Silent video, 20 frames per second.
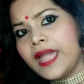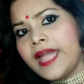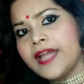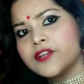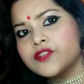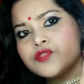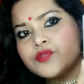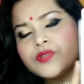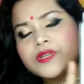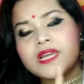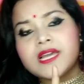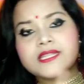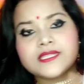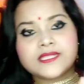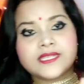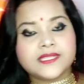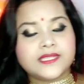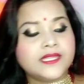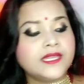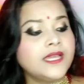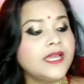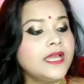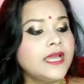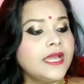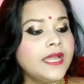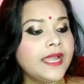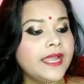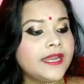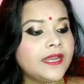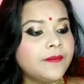একশোটা আছে এতে
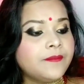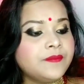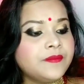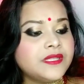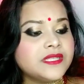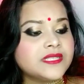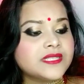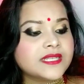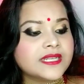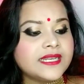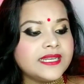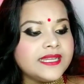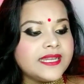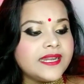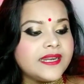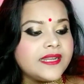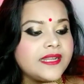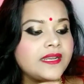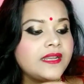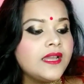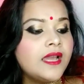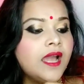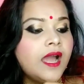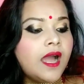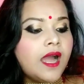এটা মিস ক্লিয়ারের